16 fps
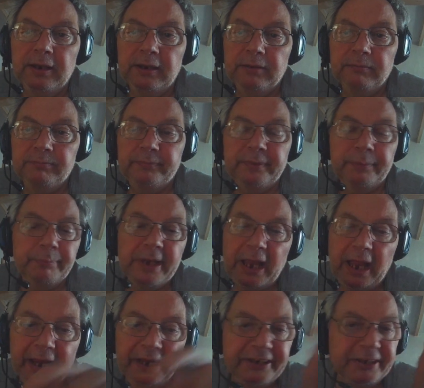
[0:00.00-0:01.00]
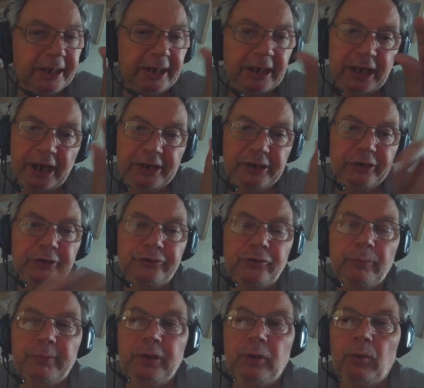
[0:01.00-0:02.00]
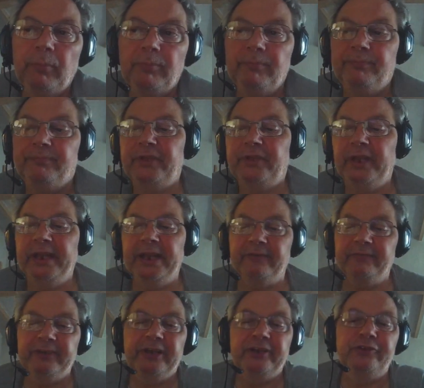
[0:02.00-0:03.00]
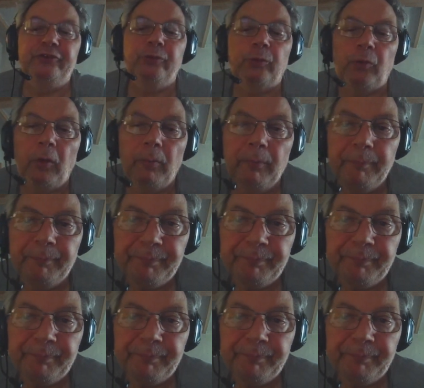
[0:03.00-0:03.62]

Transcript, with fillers: Mit mir reicht eine kleine Summe, um da irgendwie hinzukommen.